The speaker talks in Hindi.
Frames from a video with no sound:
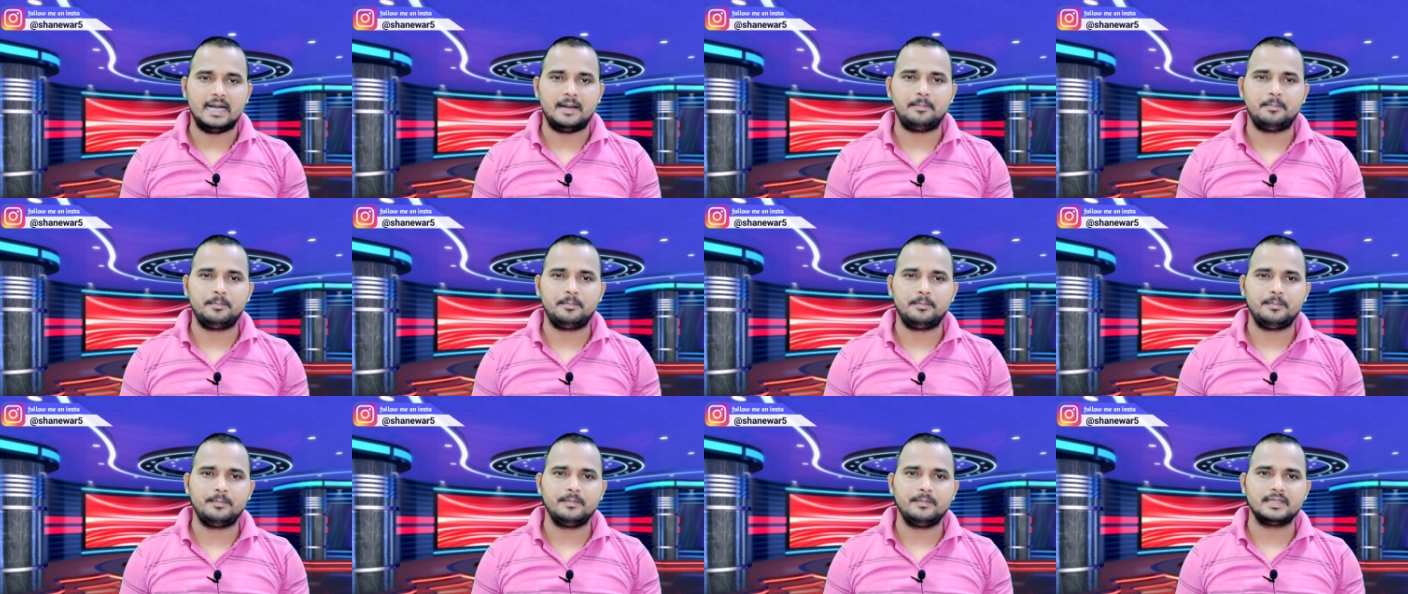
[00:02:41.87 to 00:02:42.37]

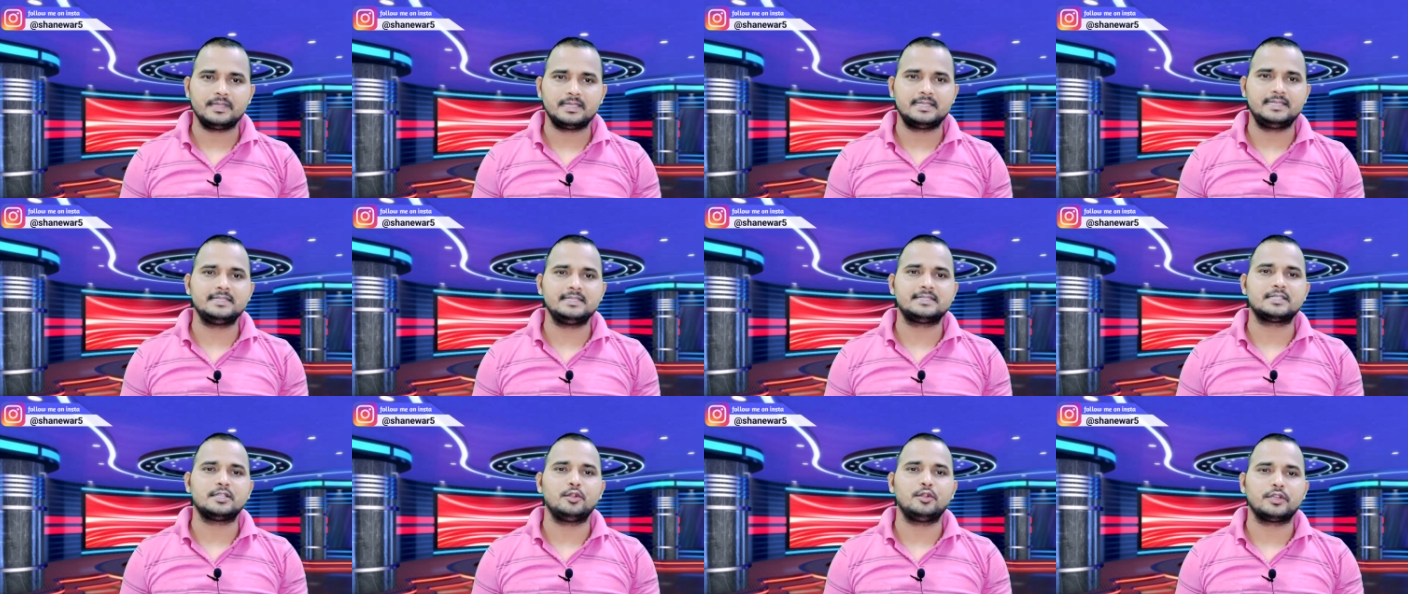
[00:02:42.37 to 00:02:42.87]
आप
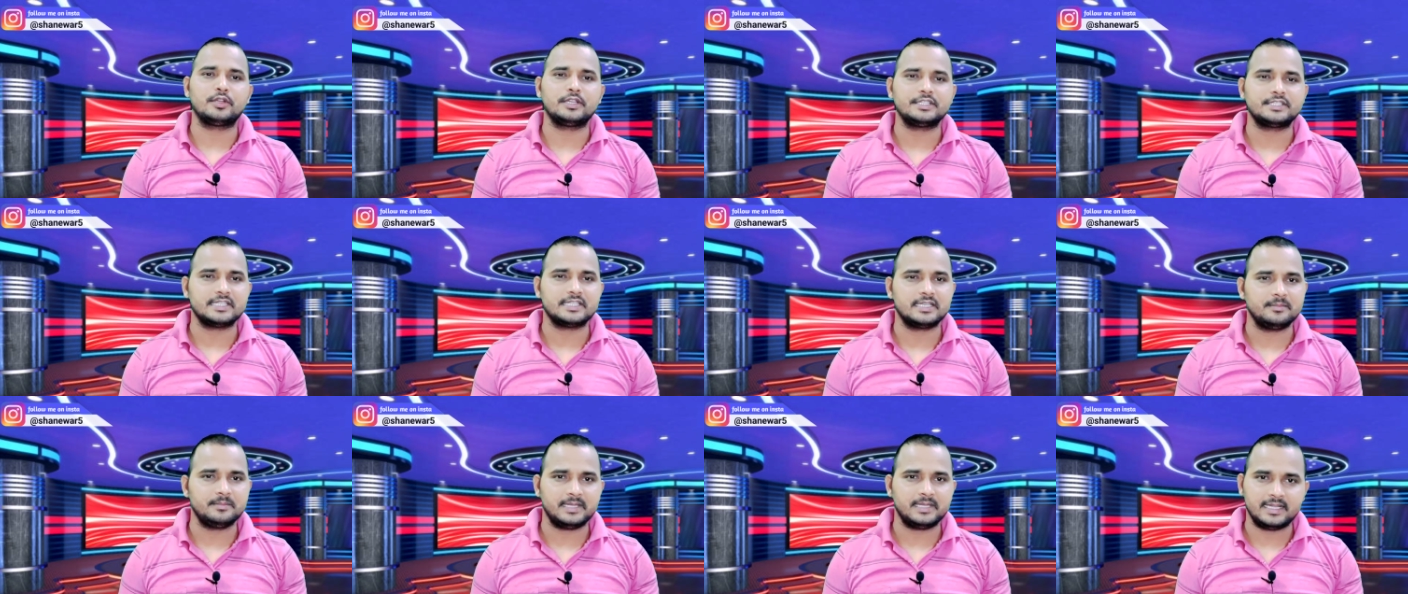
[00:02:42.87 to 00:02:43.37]
किस
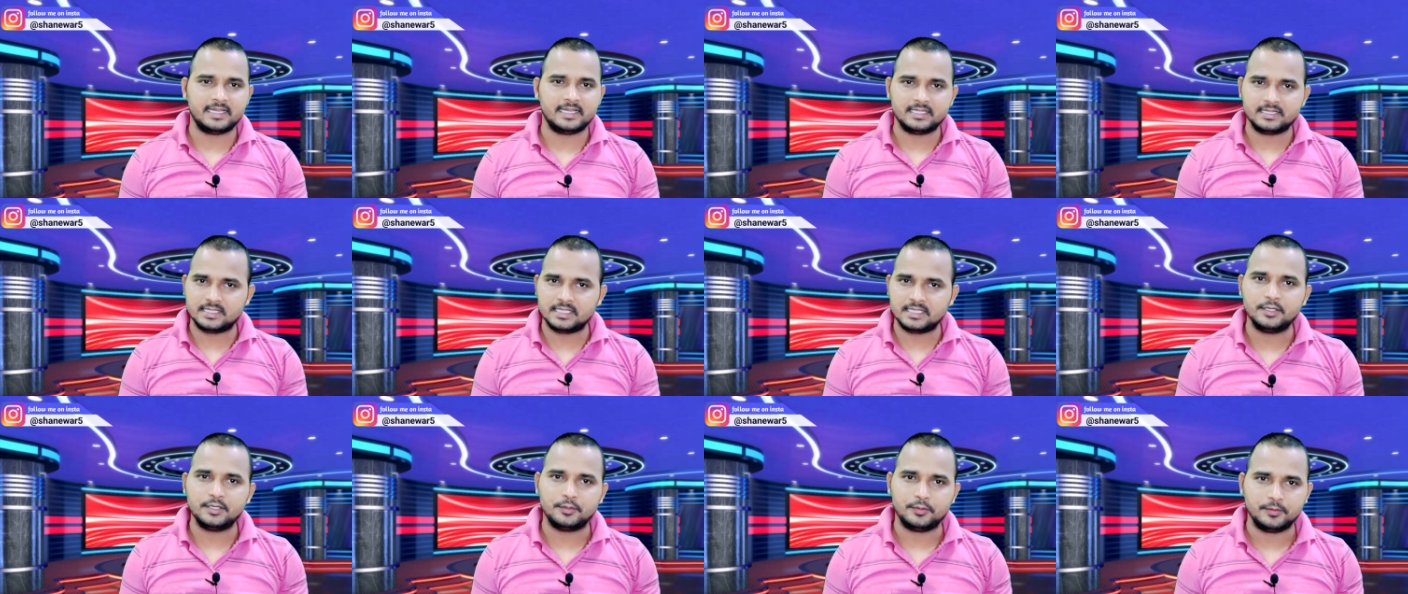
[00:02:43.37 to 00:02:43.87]
लोकेशन में
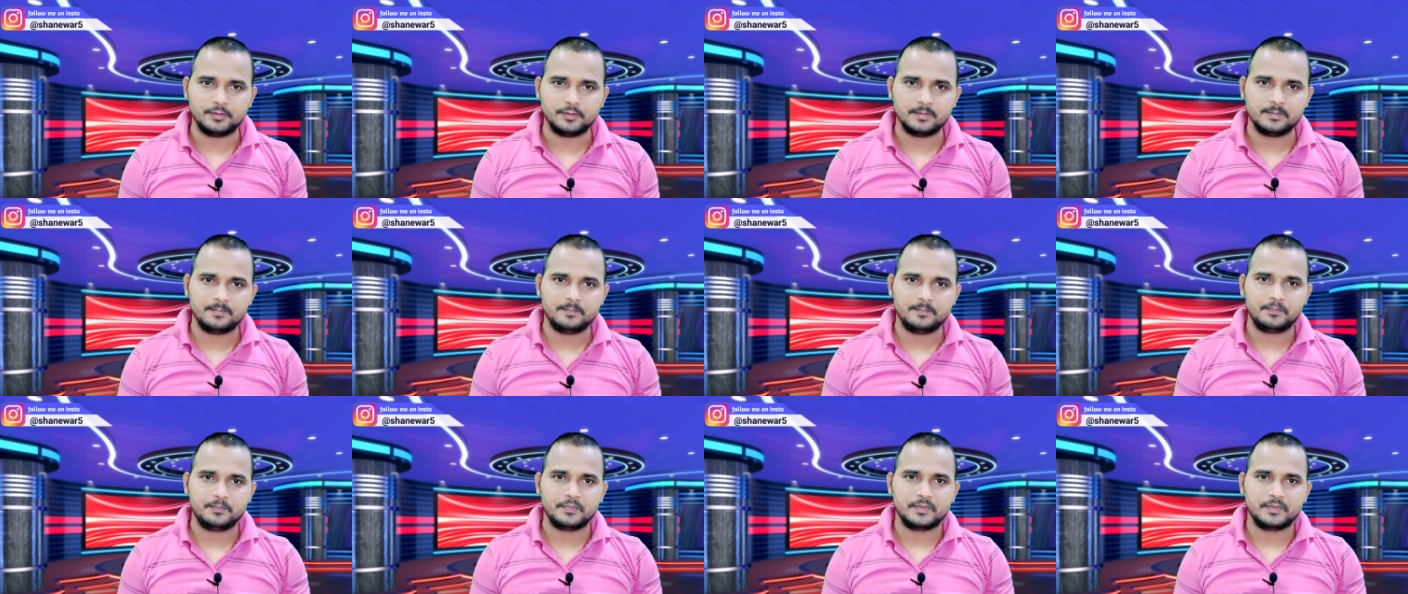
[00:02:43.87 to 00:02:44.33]
रहते हो